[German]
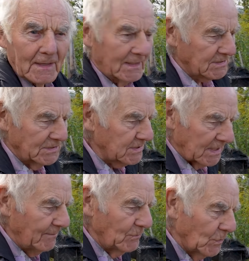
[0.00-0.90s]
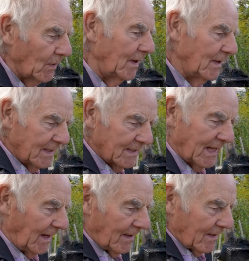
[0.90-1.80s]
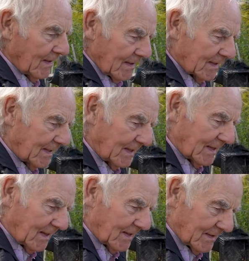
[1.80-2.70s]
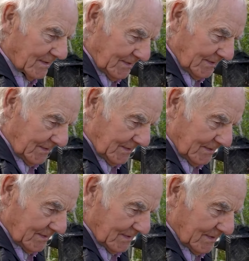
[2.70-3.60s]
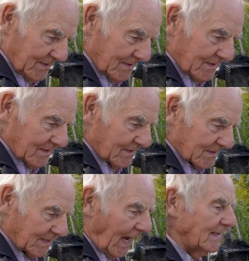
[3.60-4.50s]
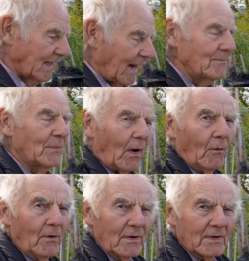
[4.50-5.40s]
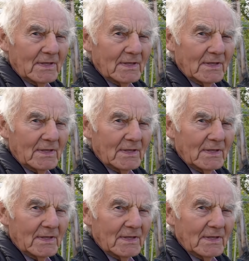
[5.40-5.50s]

Das ist eben nur der, der äh, Saatanbau